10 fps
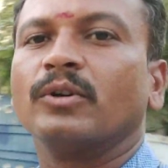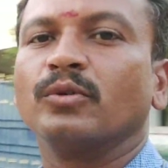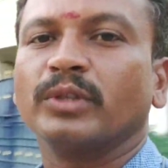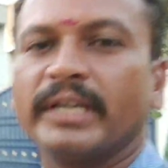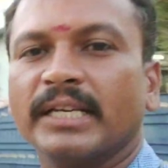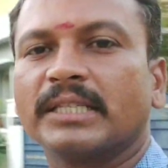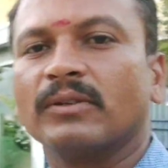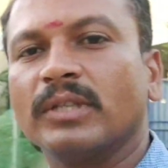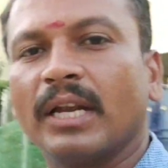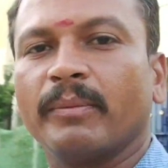ஒரு டூ த்ரீ
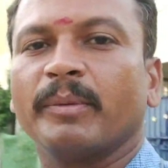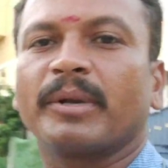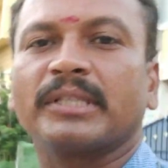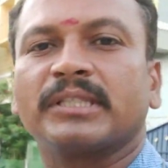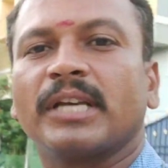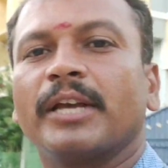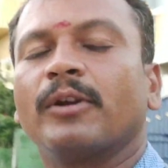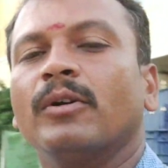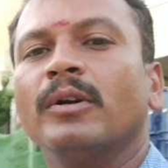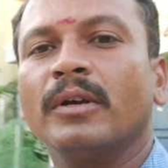இயர்ஸில் வந்து எல்லாமே ப்ராசஸ்
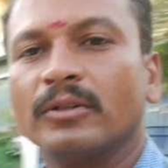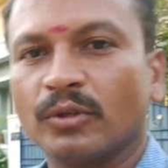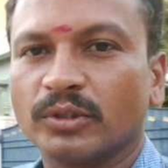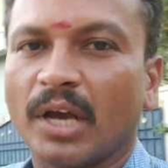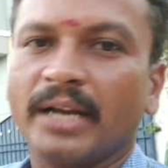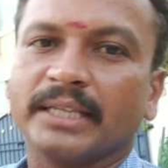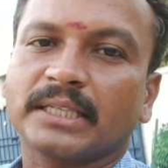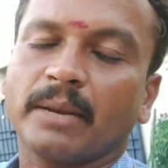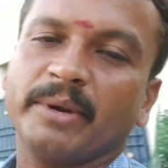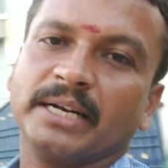ஆகிரும் ஸோ சாயில்
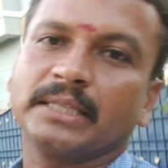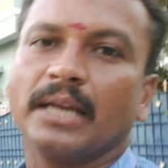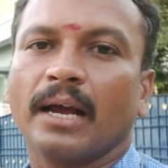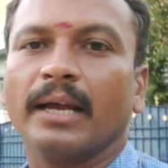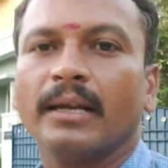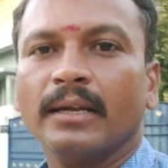டெஸ்ட் எல்லாமே எடுத்துட்டாங்க